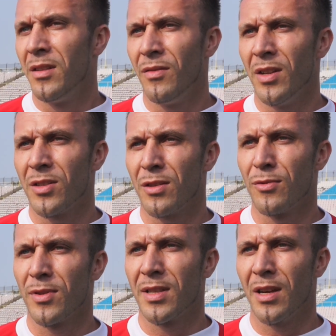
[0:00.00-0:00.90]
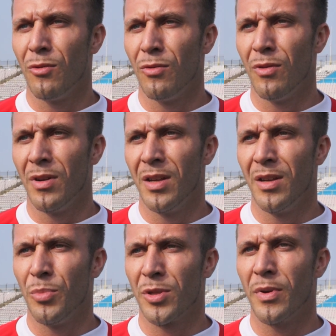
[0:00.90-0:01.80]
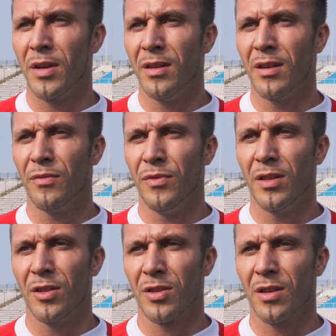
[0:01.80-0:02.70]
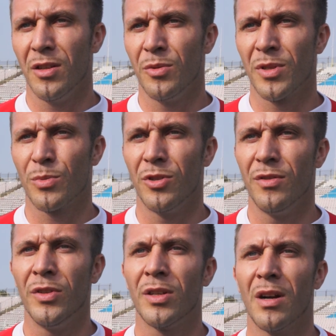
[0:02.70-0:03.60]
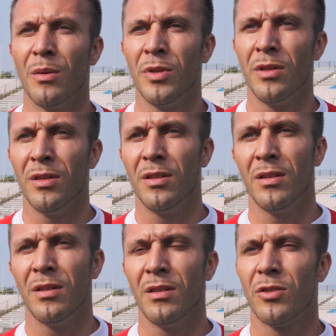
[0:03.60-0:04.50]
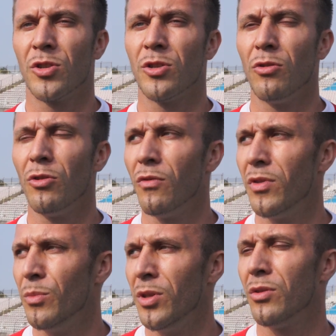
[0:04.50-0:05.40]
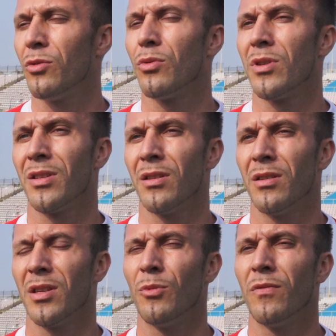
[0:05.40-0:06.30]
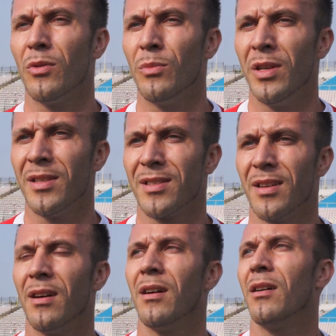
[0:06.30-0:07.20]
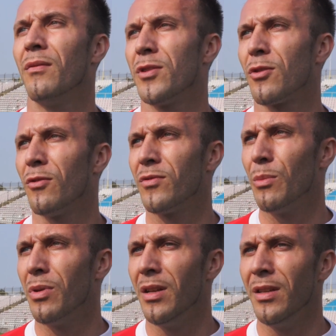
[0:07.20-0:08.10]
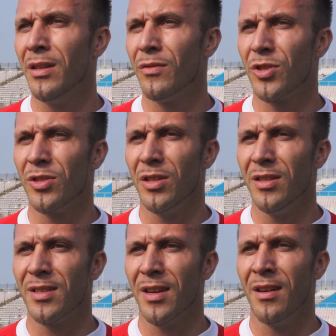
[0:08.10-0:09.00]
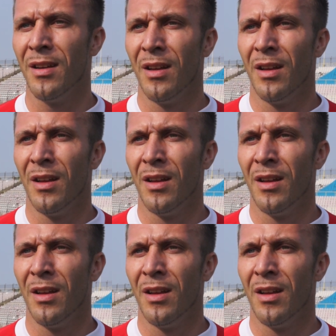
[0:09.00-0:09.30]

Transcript: Niewiele czasu zostało, ale po sparingach widać, że graliśmy z przeciwnikami trzecioligowymi, to które zajmowały miejsca wysoko w tabeli w trzeciej lidze.